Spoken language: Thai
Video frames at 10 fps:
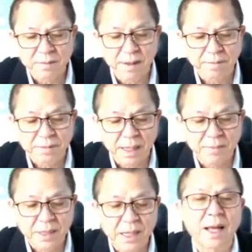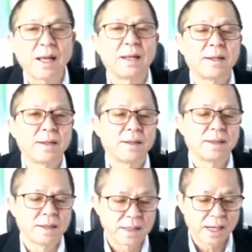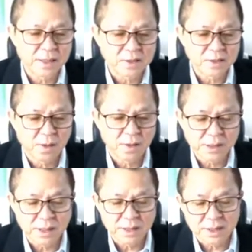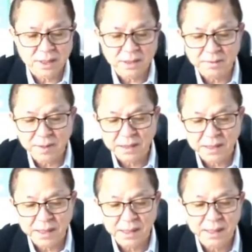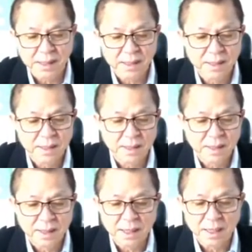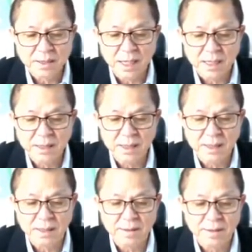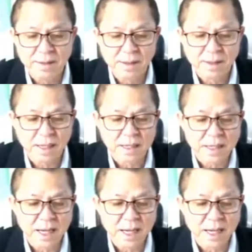นครราชสีมาก็เป็นประธานงานเลี้ยงต้อนรับผู้ประเมิน Geo Park